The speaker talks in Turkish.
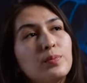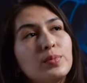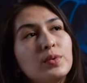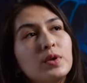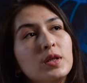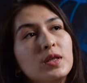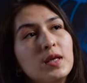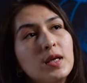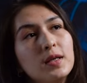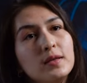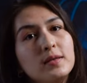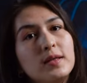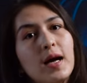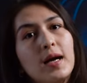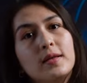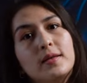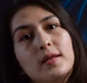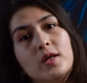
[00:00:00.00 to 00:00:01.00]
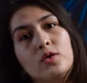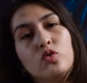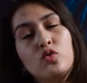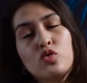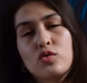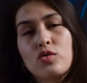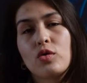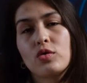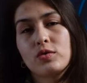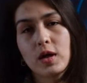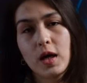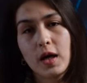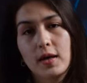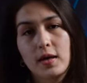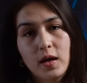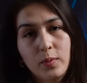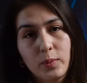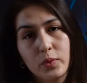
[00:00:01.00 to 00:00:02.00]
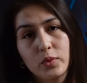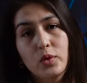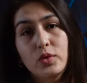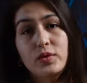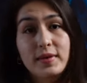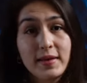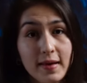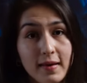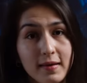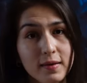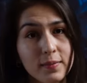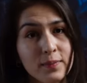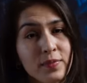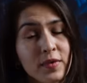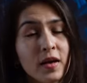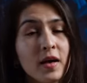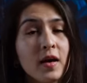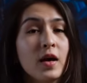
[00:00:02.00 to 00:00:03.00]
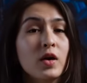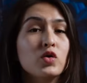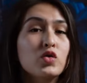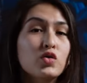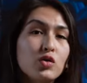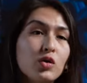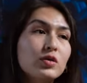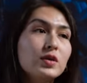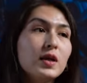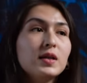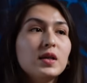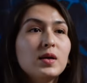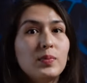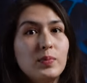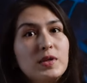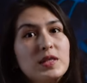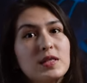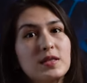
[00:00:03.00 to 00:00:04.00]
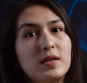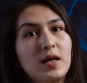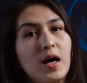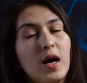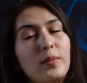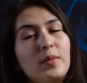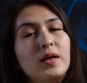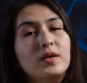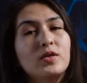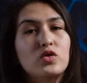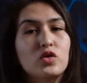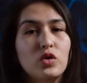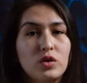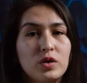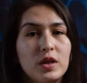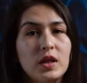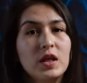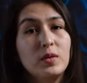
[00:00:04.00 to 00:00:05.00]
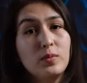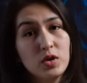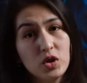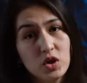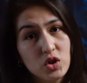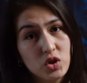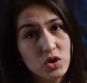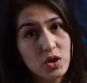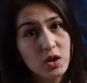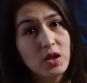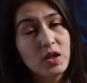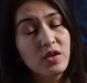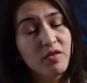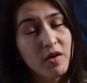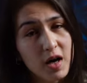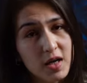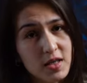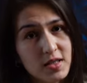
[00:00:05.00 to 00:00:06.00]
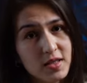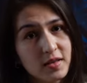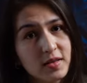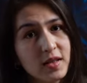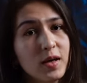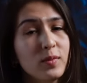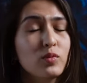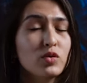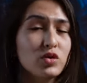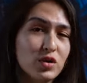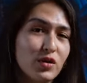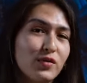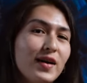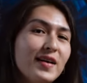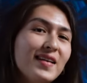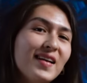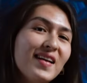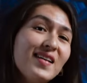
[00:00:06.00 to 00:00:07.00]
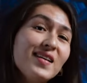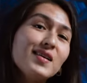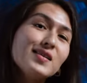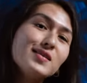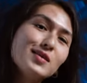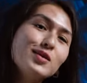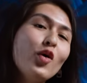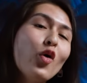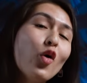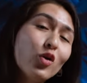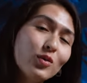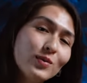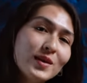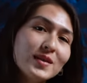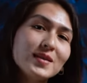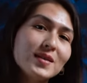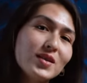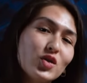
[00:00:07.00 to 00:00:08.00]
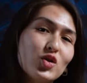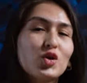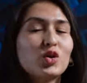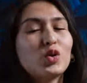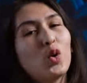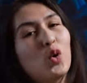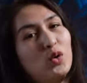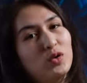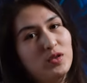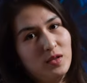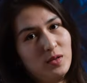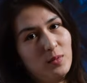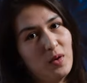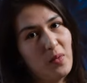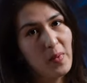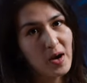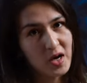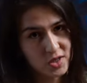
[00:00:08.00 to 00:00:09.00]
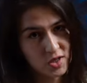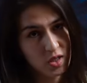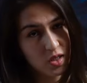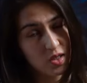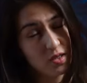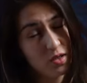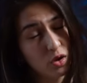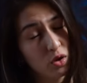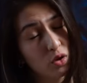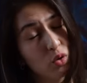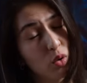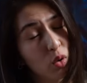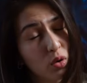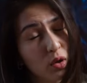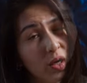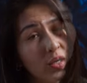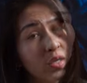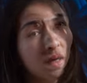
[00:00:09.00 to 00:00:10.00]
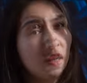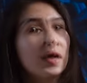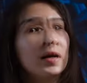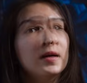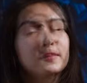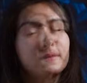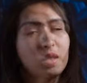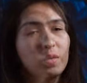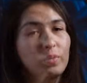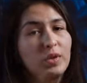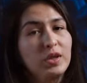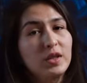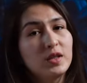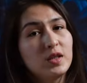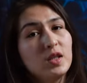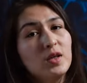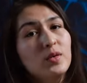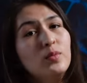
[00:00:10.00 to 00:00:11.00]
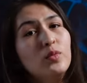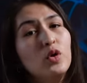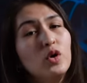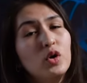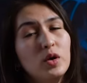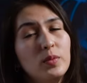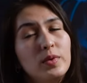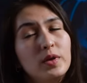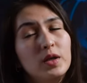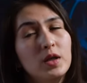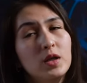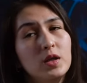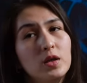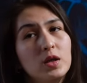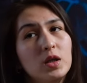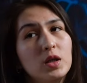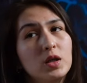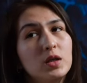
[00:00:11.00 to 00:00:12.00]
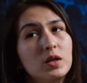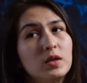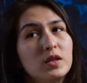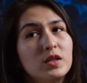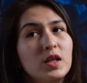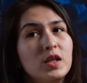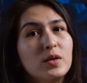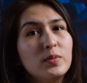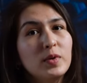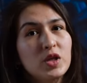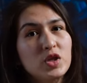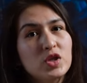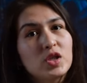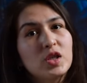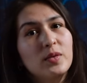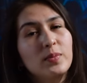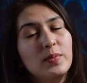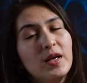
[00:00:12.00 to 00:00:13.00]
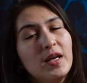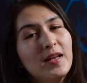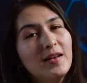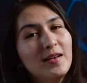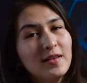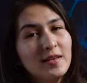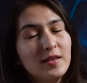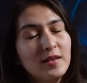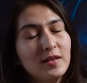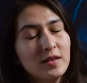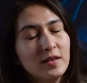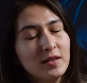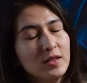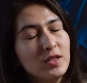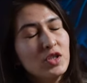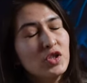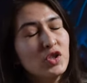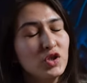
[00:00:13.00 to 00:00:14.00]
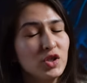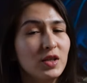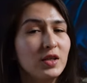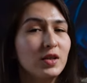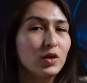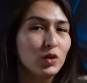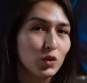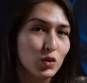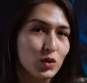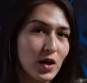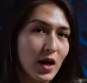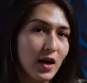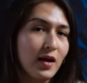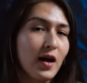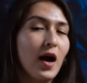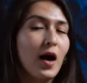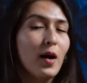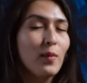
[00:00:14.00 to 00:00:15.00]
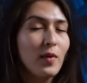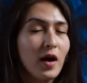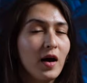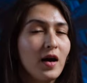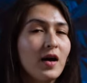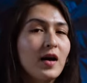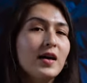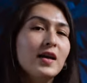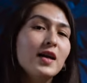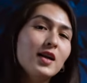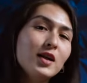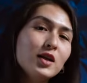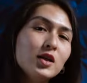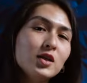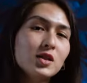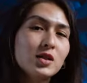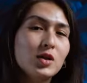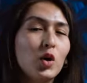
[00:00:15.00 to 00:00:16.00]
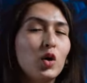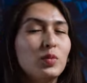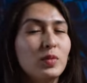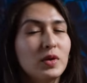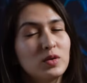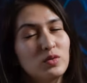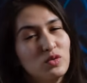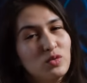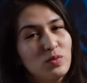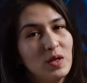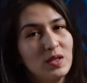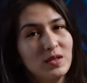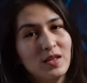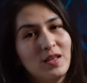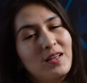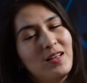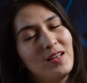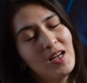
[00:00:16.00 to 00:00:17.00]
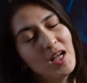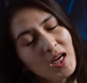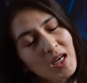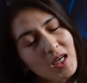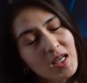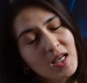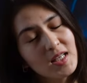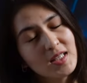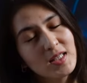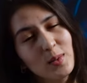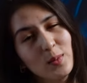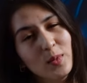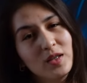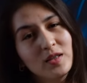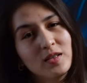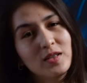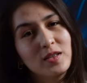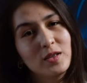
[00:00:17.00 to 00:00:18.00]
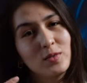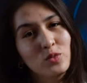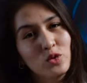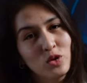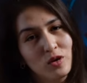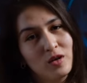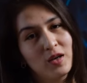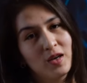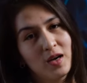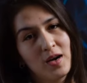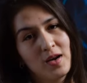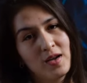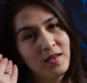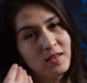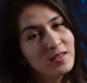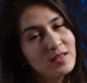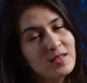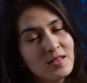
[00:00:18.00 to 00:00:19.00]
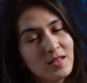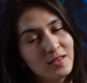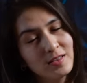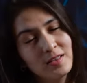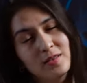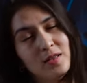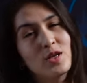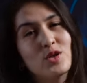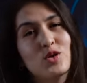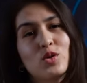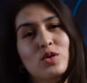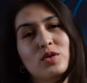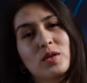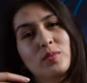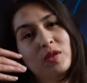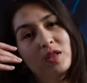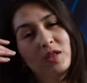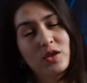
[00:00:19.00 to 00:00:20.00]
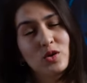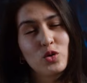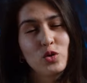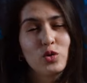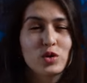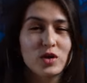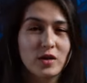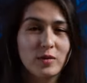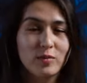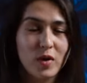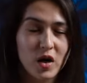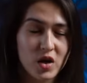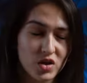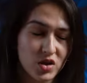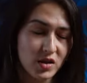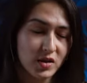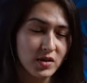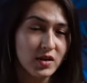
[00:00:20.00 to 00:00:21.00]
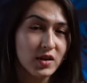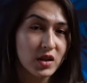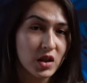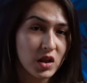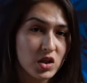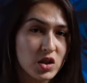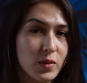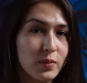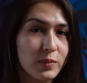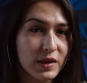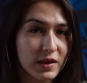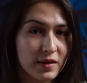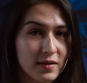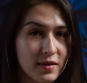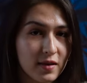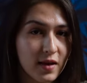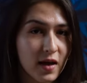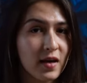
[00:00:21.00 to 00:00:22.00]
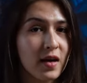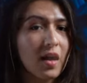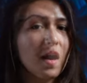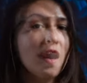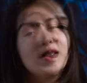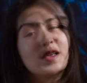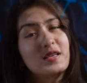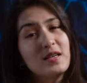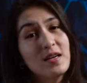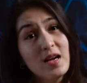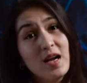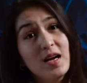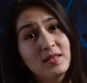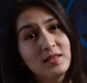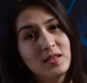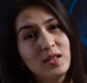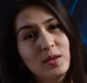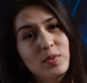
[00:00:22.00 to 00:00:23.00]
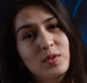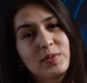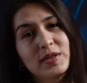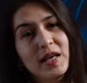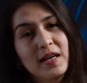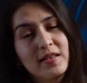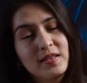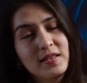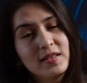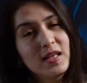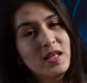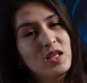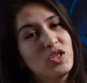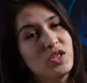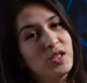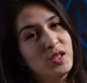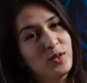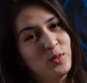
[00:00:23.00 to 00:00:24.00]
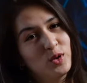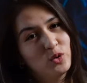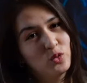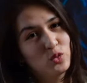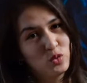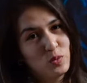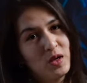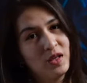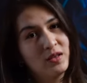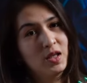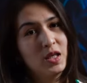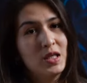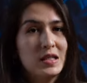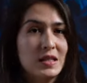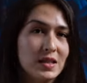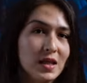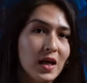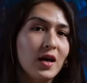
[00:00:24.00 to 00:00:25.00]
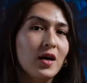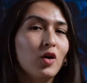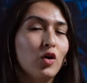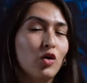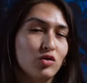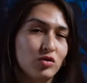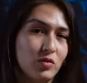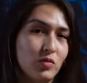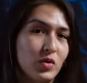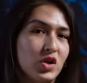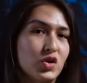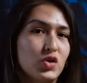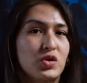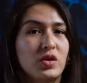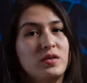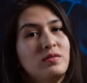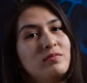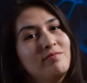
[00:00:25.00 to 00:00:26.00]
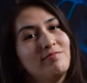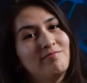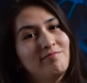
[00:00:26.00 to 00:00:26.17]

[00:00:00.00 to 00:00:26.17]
yeni derken 3-4 ay yapıyor diyelim. 3-4 ay yapmasına rağmen çok iyi bir işçiliği varsa da bu sefer eli hızlı olmadığı için ortalama maaş kazanıyorlar. Tabii ki böyle bir e, yeni başlayıp eli e, işçiliği güzel ama eli hızlı olmayan uzmanlar ilerleyen zamanlarında mutlaka eli hızlandıktan sonra tabii ki de yüksek maaşla da geçebilirler. Senelerdir yapıp kendini geliştiremeyen uzmanlarsa orta maaştan